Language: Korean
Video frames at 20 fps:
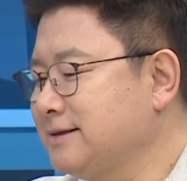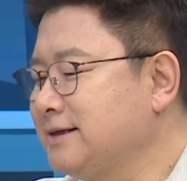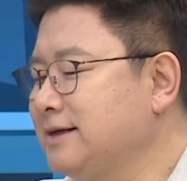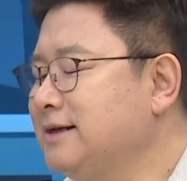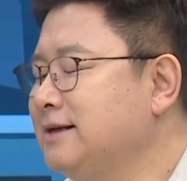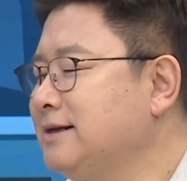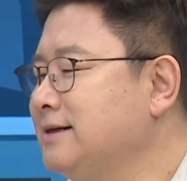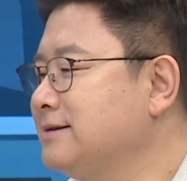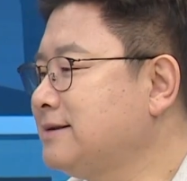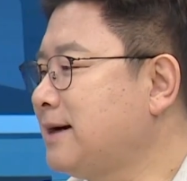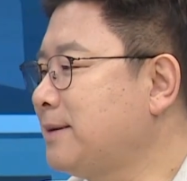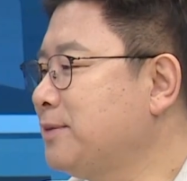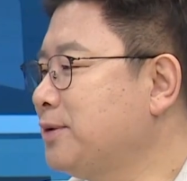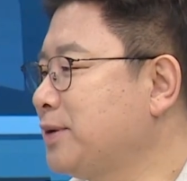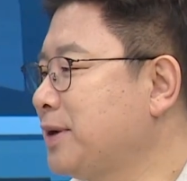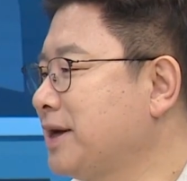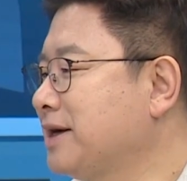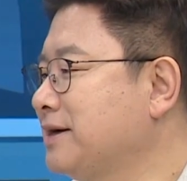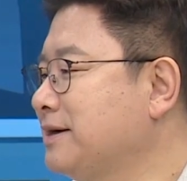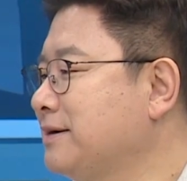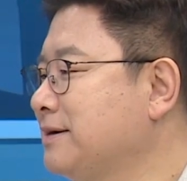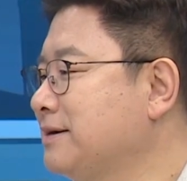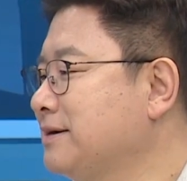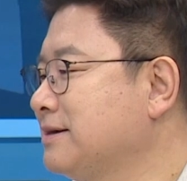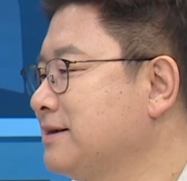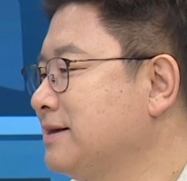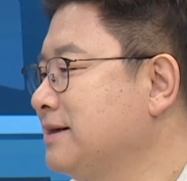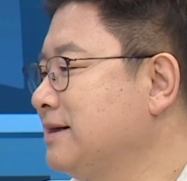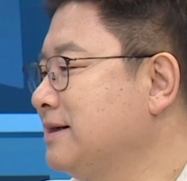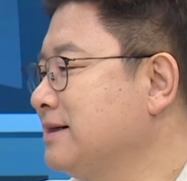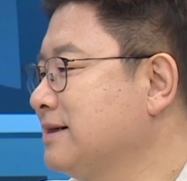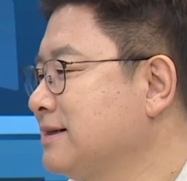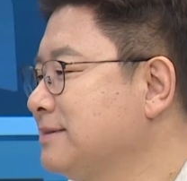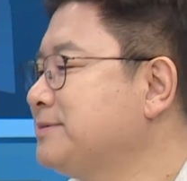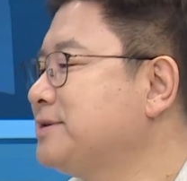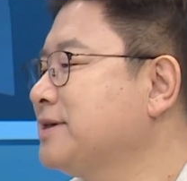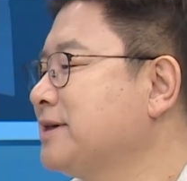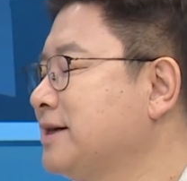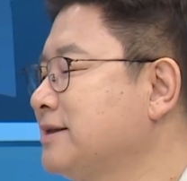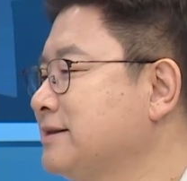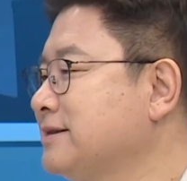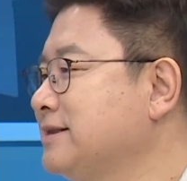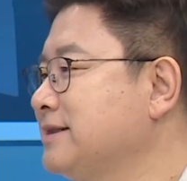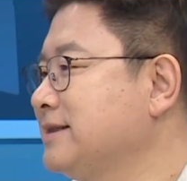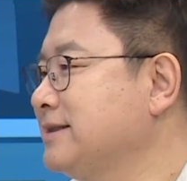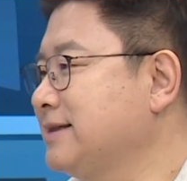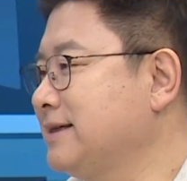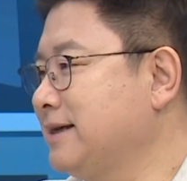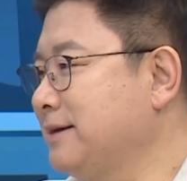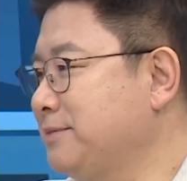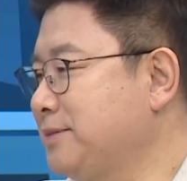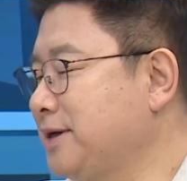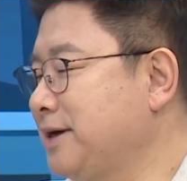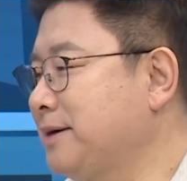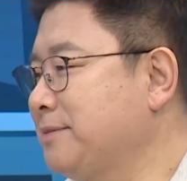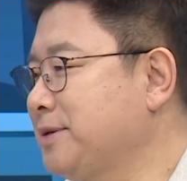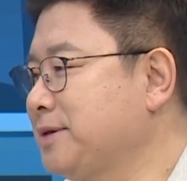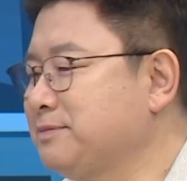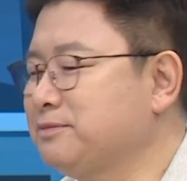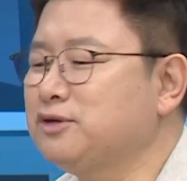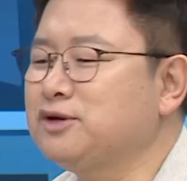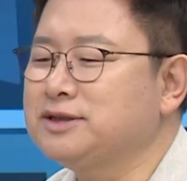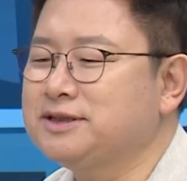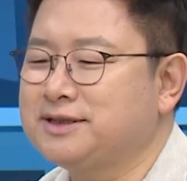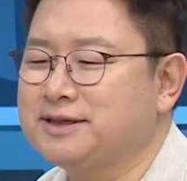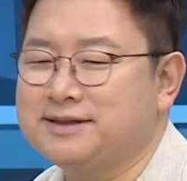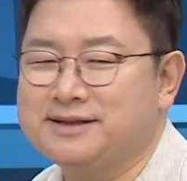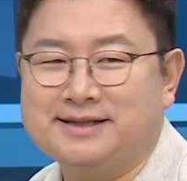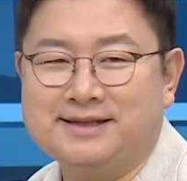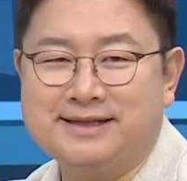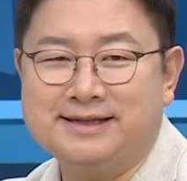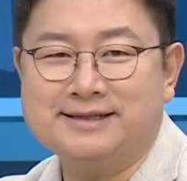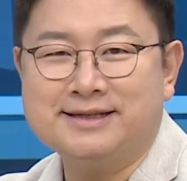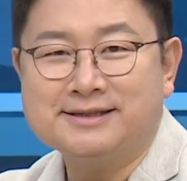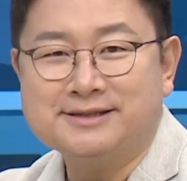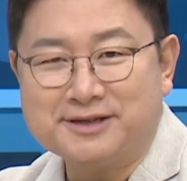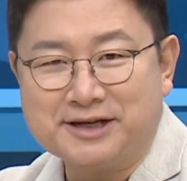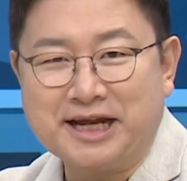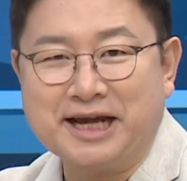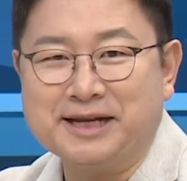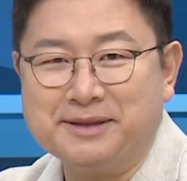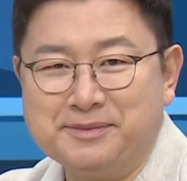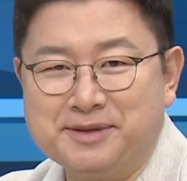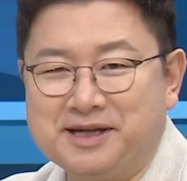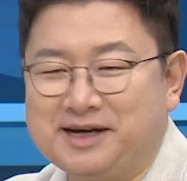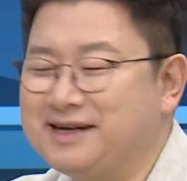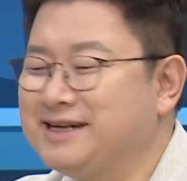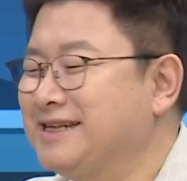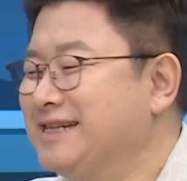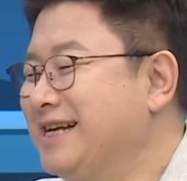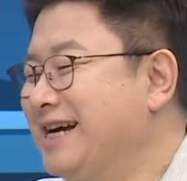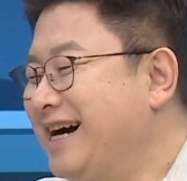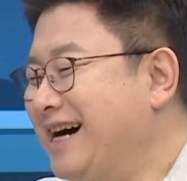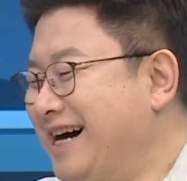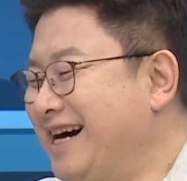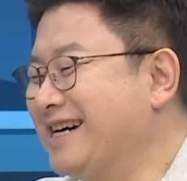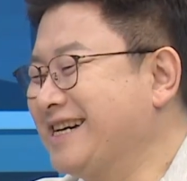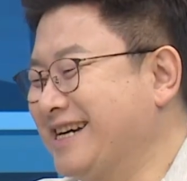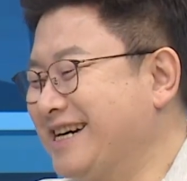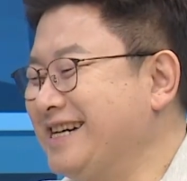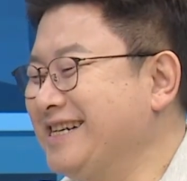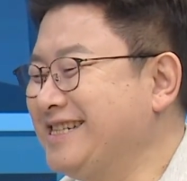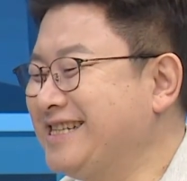1, 2, 3월에 그 급증하던 시기에 비하면 물론 이제 이사철이 아닙니다. 네.